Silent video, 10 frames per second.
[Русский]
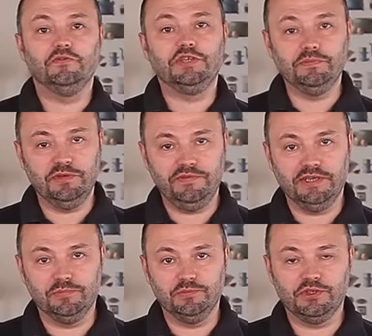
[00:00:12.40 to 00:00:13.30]
Всем
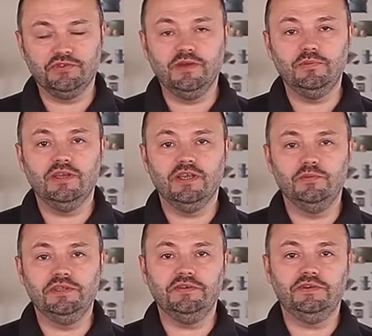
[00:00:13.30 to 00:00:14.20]
привет! С вами я,
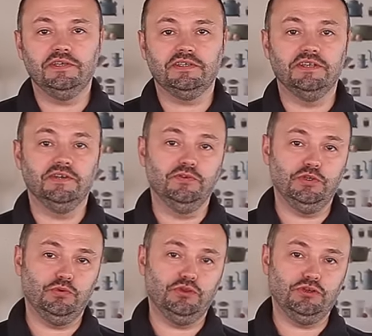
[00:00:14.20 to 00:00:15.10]
Дмитрий Фреско. Вы
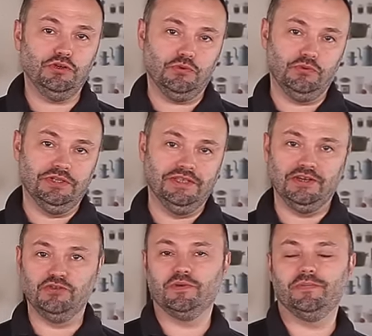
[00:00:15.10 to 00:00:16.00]
смотрите
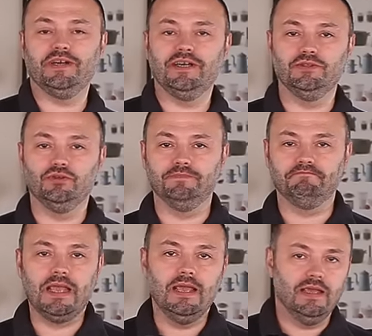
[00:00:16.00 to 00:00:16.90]
кулинарную пропаганду.
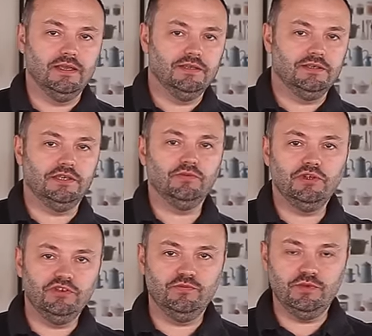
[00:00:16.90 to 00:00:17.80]

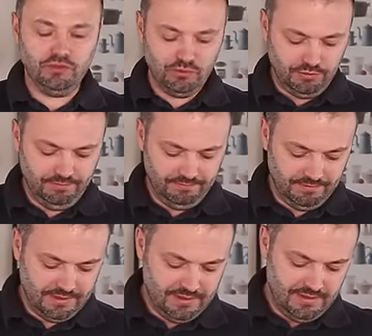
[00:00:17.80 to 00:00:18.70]
Сегодня в меню
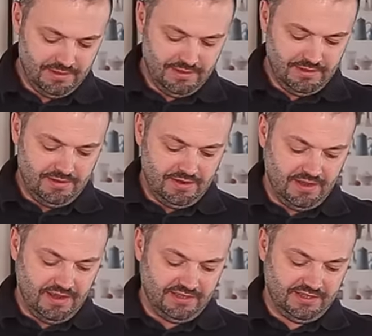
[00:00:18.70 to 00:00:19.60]

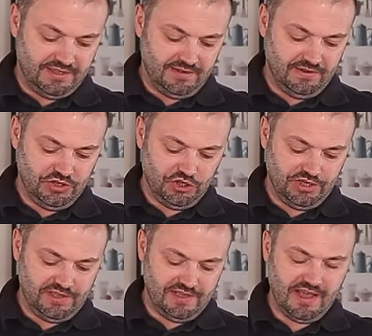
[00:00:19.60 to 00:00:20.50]

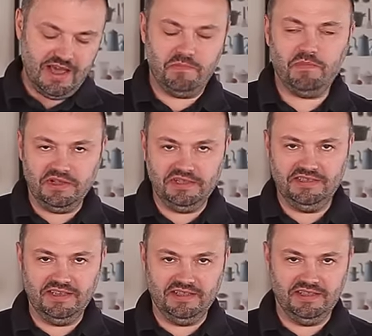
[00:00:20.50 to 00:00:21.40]
совершенно
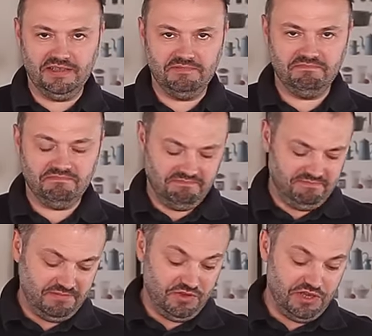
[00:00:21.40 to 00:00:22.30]
обалденный,
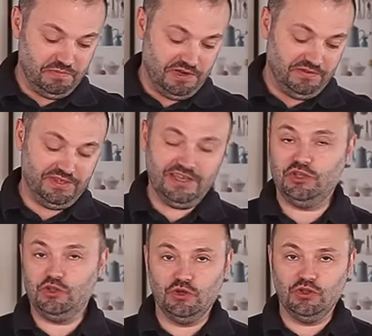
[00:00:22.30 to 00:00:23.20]

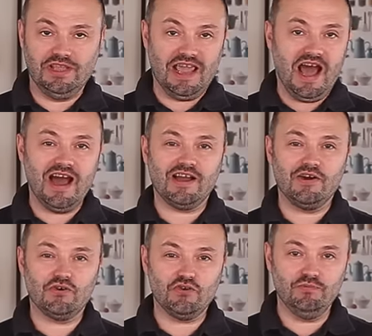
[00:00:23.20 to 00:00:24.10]
непревзойденный,
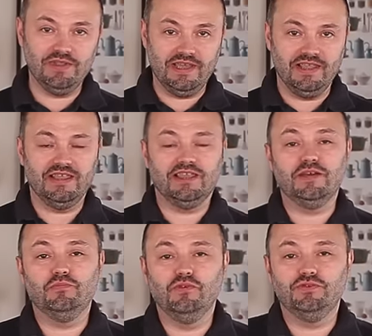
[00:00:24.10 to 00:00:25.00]
огромный
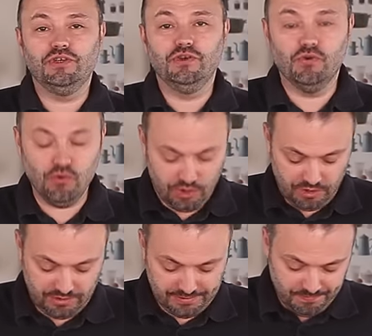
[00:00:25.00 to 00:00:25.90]
тамбовский
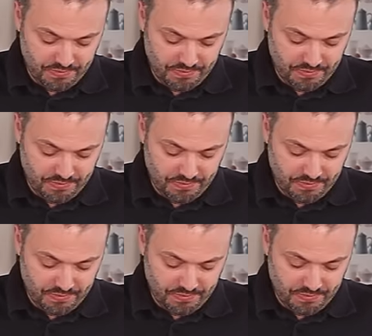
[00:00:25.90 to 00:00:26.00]
окорок.